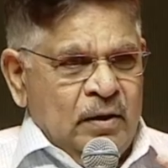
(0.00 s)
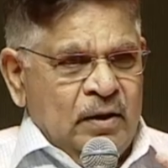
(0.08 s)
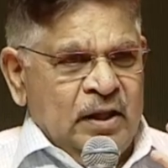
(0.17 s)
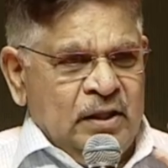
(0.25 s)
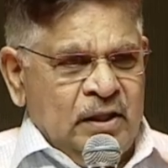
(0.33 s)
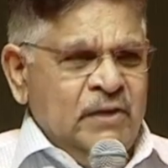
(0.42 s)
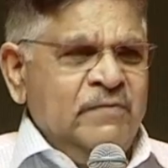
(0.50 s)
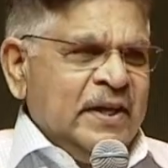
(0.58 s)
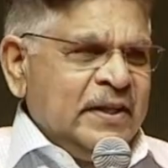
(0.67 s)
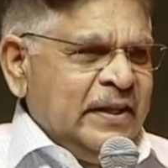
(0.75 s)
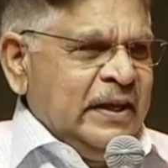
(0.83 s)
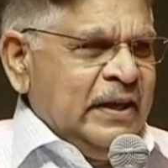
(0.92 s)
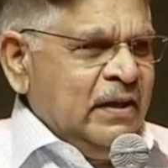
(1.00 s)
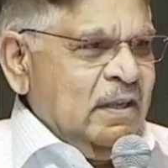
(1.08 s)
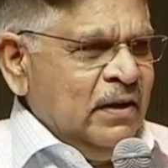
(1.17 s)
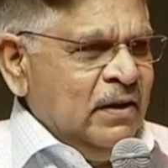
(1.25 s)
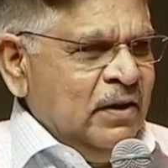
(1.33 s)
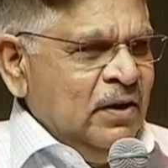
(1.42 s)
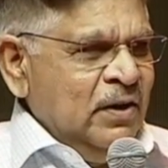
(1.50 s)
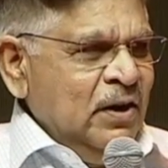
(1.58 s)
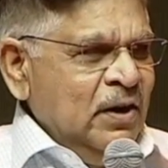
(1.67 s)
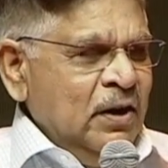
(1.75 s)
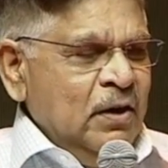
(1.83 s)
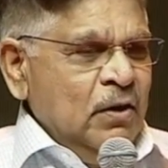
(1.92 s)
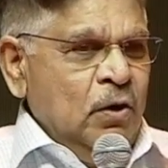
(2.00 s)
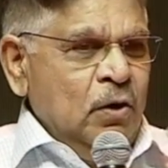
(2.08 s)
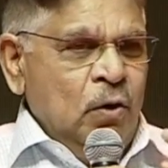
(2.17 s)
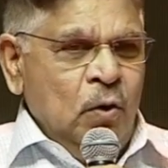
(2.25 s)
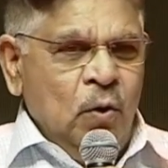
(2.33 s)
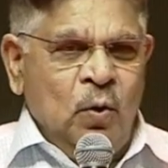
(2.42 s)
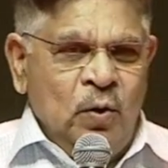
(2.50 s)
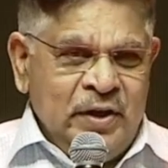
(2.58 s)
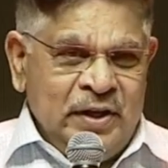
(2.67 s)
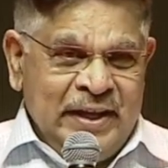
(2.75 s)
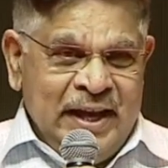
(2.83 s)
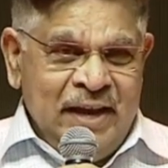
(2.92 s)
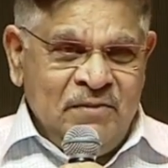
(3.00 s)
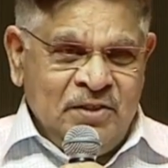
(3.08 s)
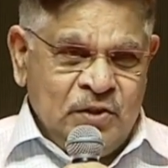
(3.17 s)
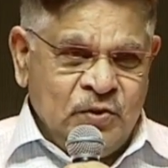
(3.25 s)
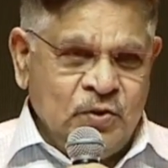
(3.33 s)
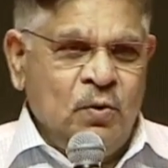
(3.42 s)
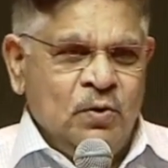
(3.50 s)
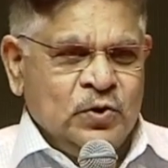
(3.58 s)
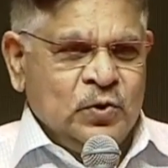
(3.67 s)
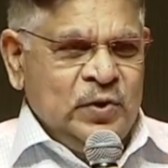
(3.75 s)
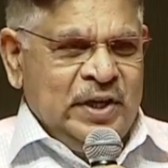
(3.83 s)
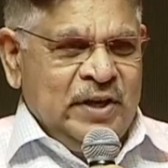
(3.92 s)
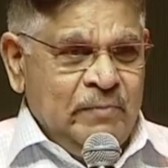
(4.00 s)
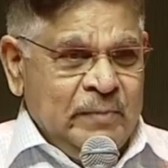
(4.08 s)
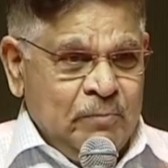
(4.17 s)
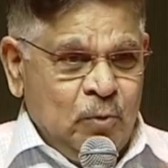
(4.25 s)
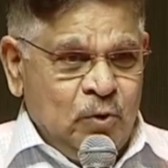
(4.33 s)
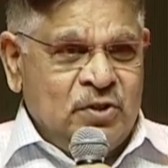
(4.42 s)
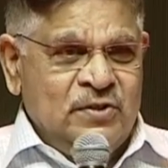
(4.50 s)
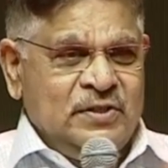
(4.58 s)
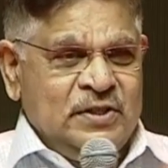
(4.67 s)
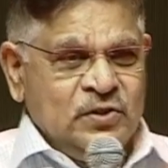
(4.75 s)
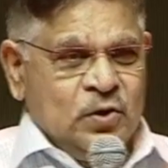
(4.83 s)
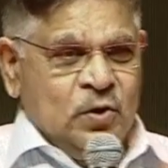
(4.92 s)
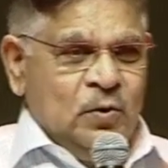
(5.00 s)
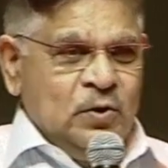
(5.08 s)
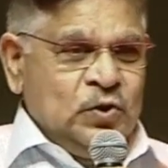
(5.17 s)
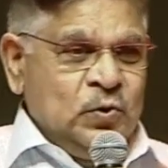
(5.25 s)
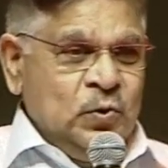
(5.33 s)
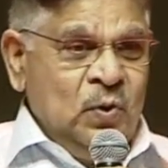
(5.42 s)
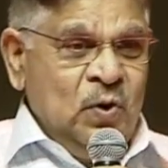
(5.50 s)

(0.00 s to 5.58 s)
ఎదుటి వ్యక్తిలో ఏమి తీసుకోవచ్చు ఏమి ఎమోషన్స్ తీసుకోవచ్చు